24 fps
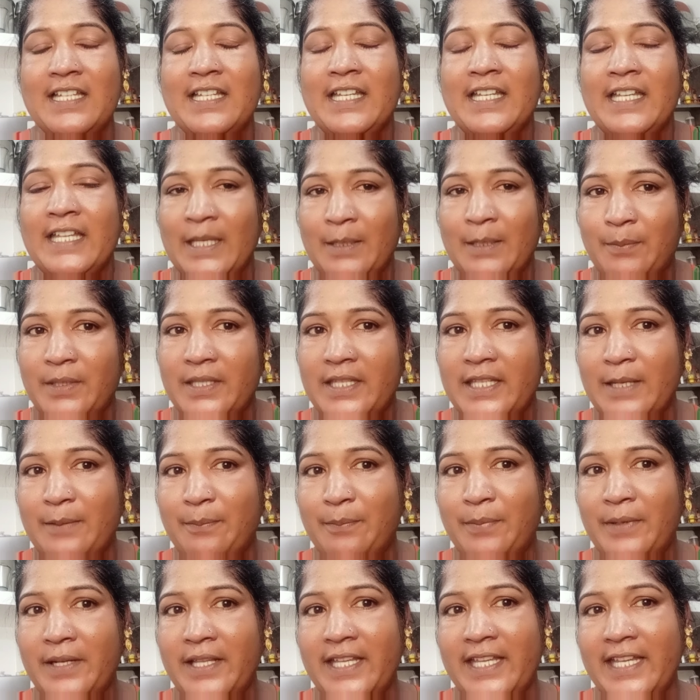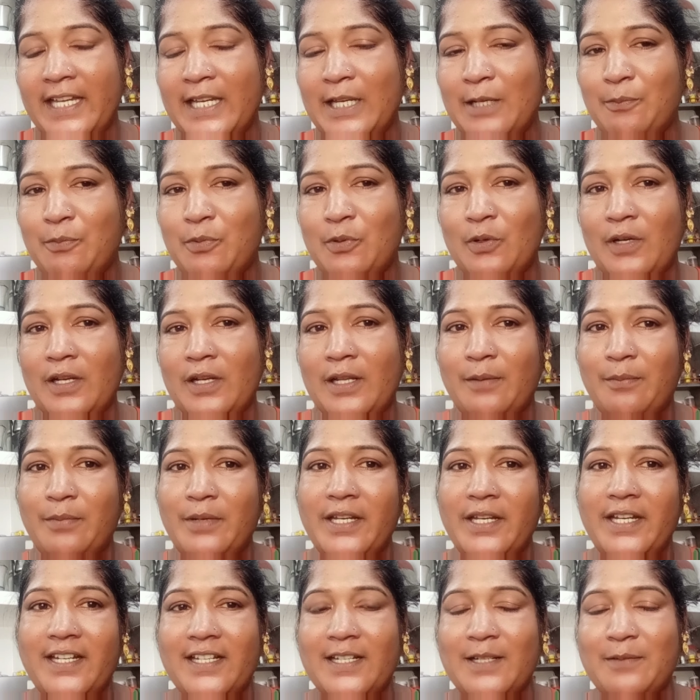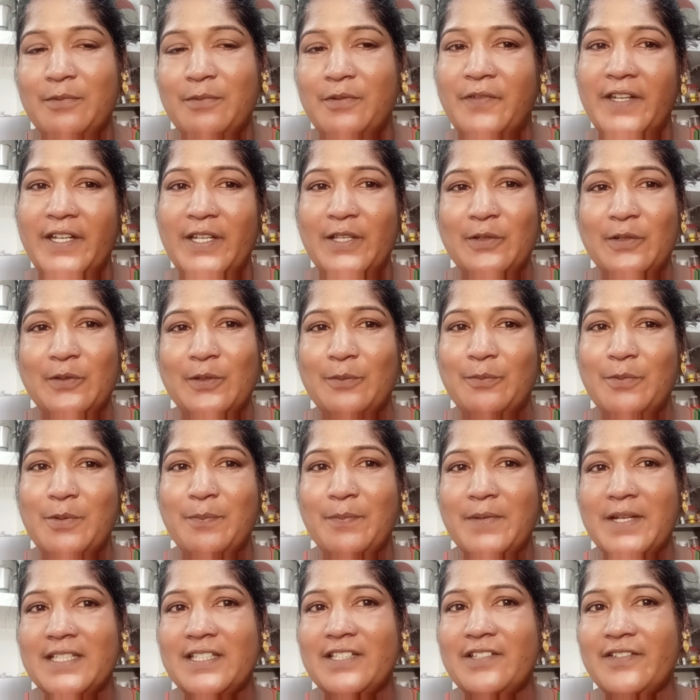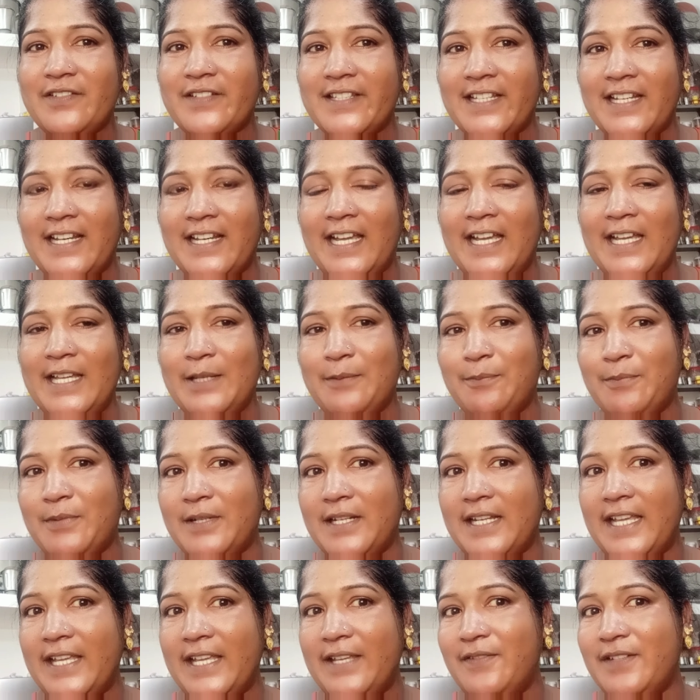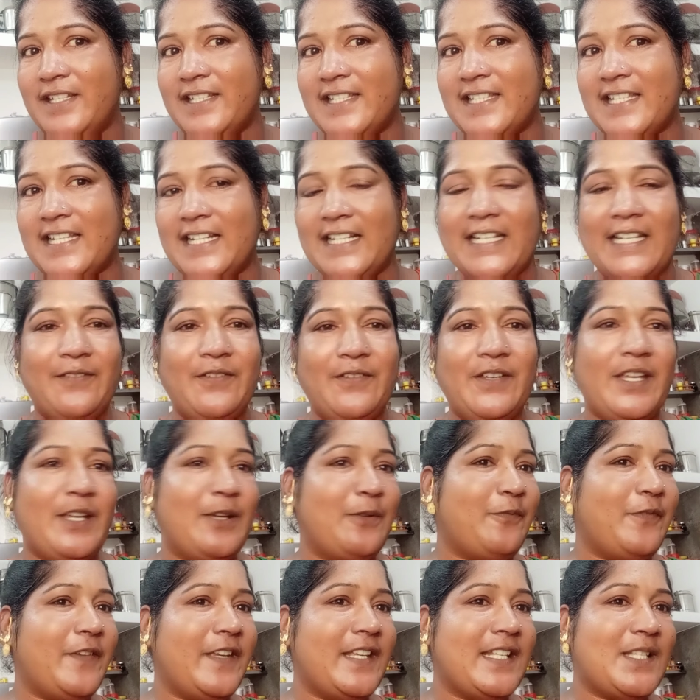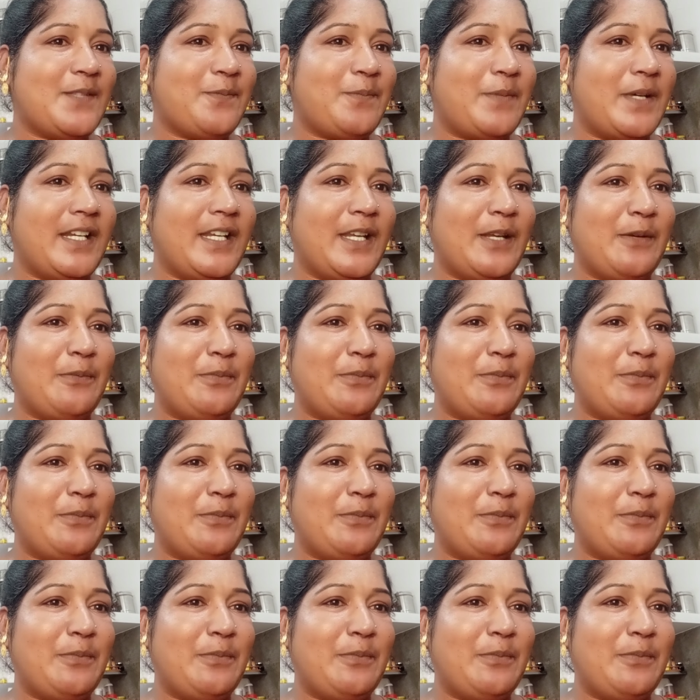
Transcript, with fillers: இப்போ இது எப்படி என்ன பொருள் அப்படின்ட்டு நம்ம வீடியோக்குள்ளே போய் பார்த்துட்டு வந்துடலாம் இப்போ லைவ் ரிசல்ட்டாகவே என் ஃபேஸ் பாருங்கள் எப்படி